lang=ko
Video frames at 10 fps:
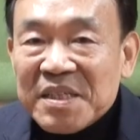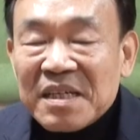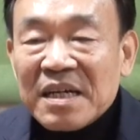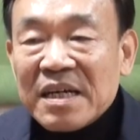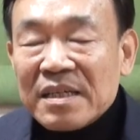
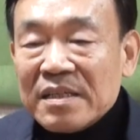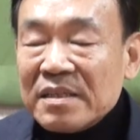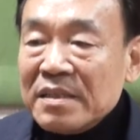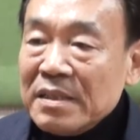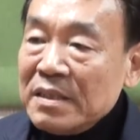
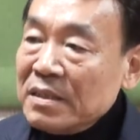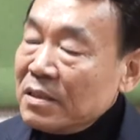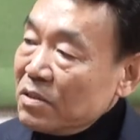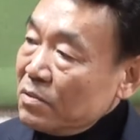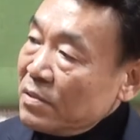생각하는
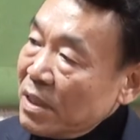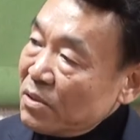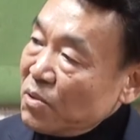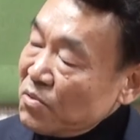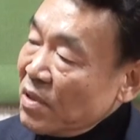이제 우리가
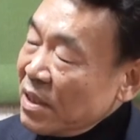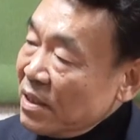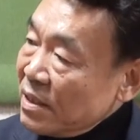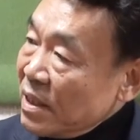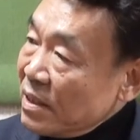
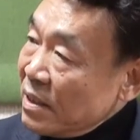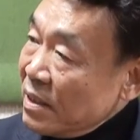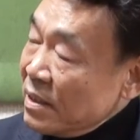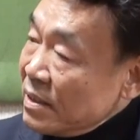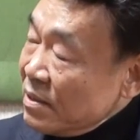소중하게 여겨야
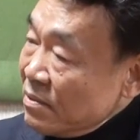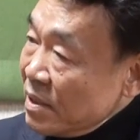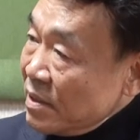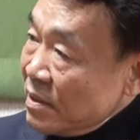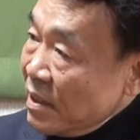될 이제
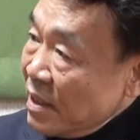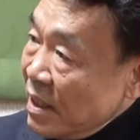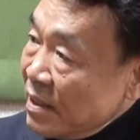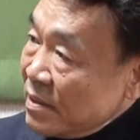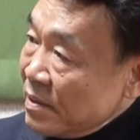우리 것들에
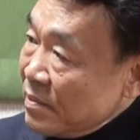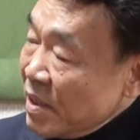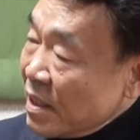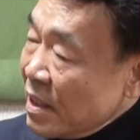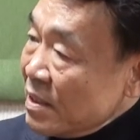대해서
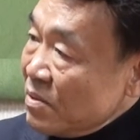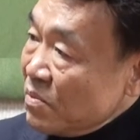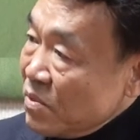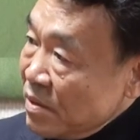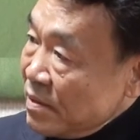몇 가지
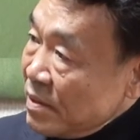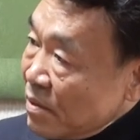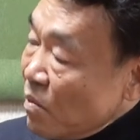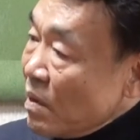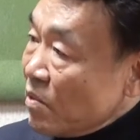좀
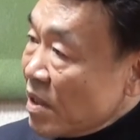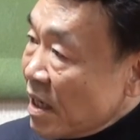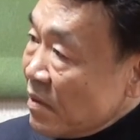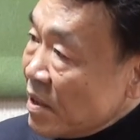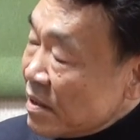
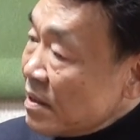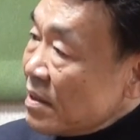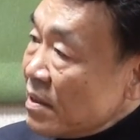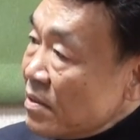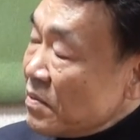꼽아본다라면 어떤
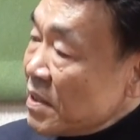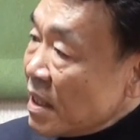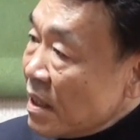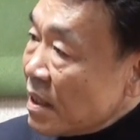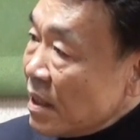것들이 좀
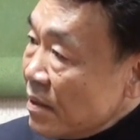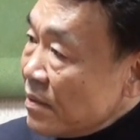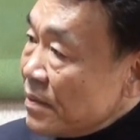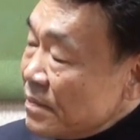생각나요?